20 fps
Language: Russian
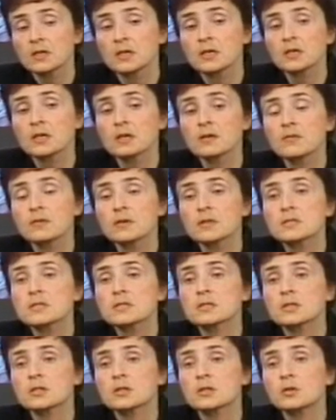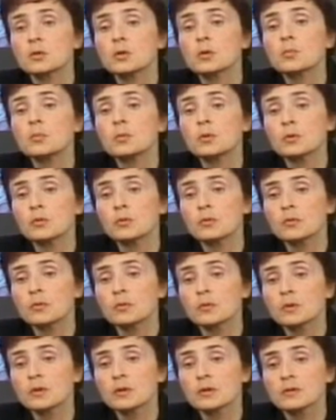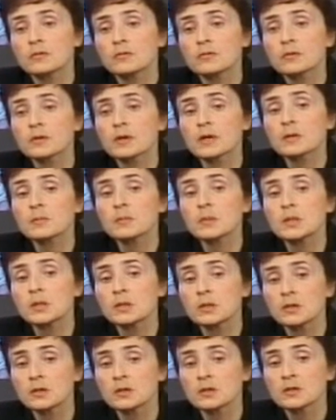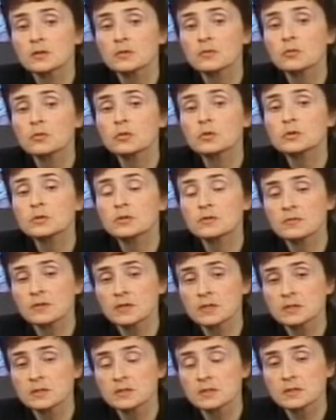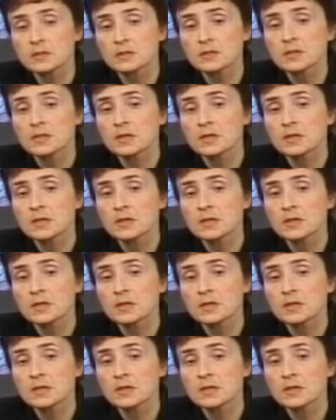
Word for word: Я вас люблю. В камине воет ветер,